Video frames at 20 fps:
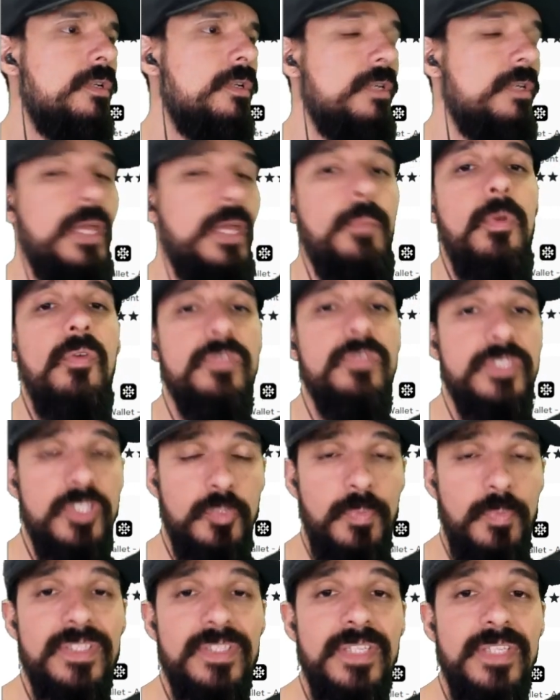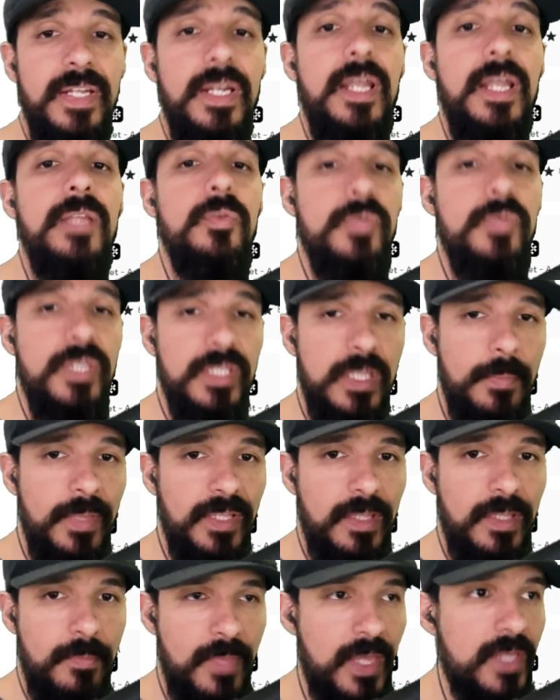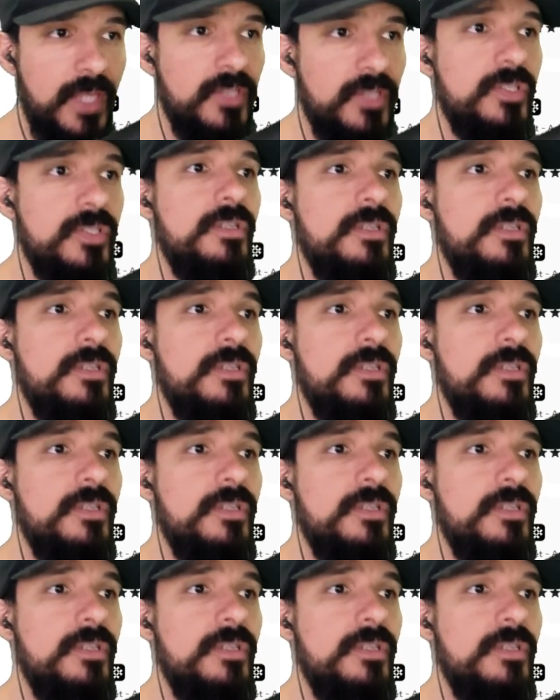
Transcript: É bom vocês passarem lá no guia da MetaMask,